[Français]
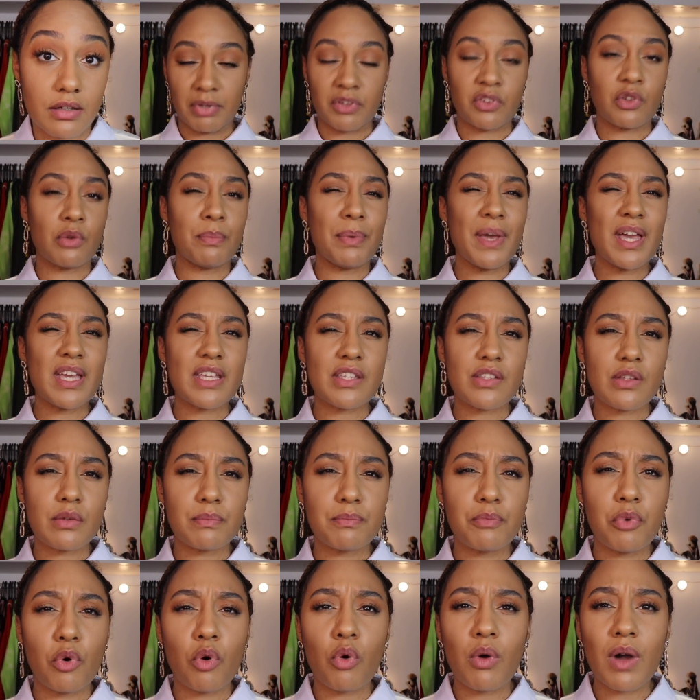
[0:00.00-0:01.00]
Parce que par
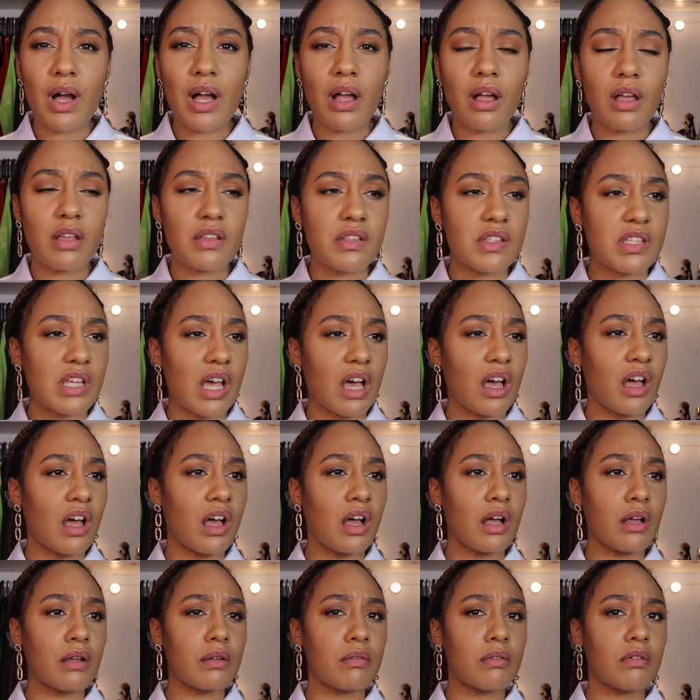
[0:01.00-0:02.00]
exemple, pourquoi
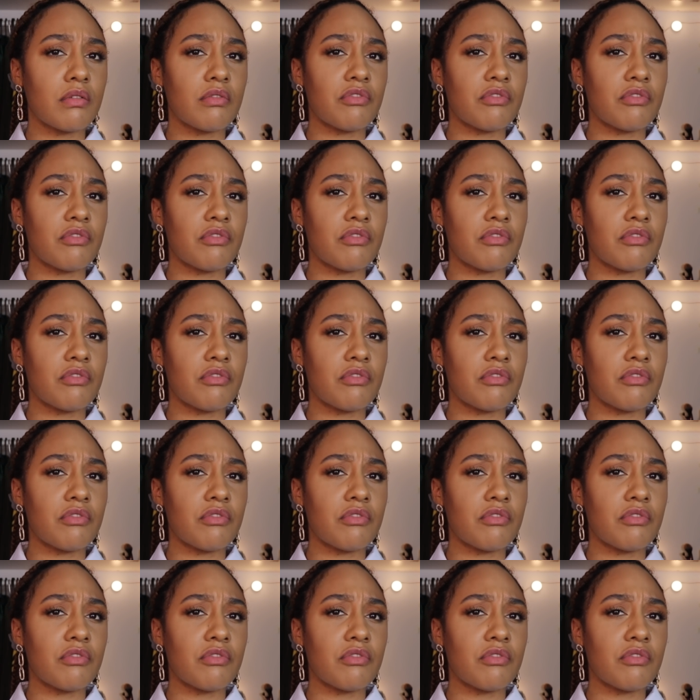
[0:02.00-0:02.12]
Zara,